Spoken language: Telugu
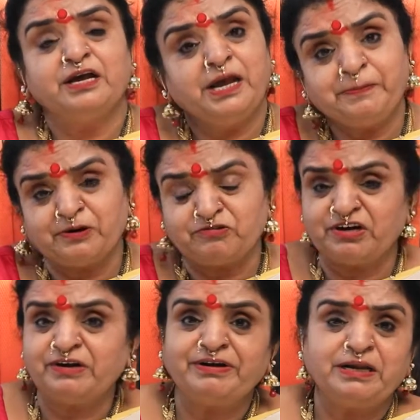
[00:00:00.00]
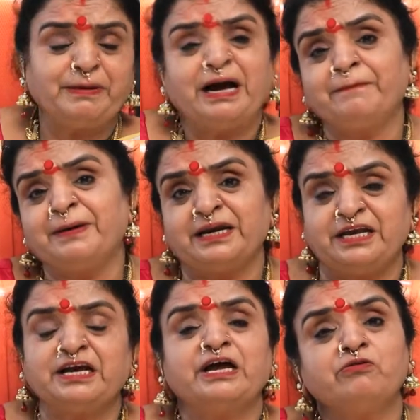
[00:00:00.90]
ఇప్పుడు వచ్చినటువంటి మహమ్మారి
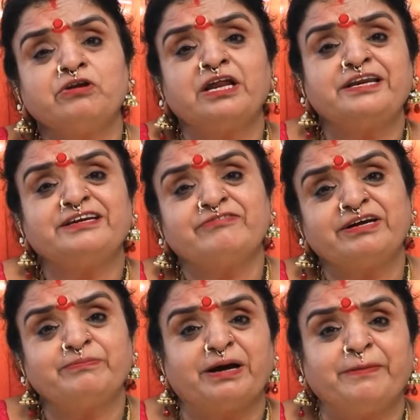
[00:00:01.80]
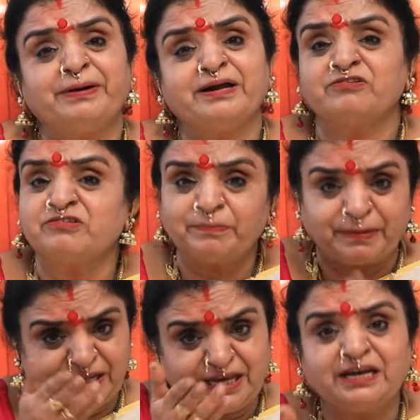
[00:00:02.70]
కరోనా అనేటువంటి మహమ్మారి వస్తే
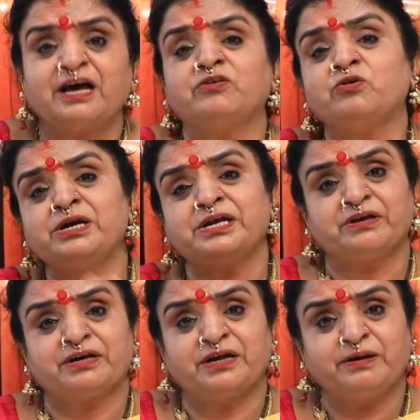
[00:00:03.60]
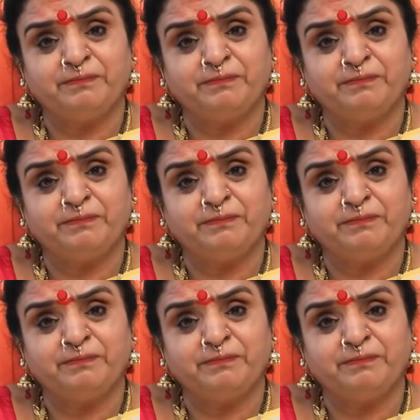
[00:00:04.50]
పలికే నాథుడు లేదు అక్కడ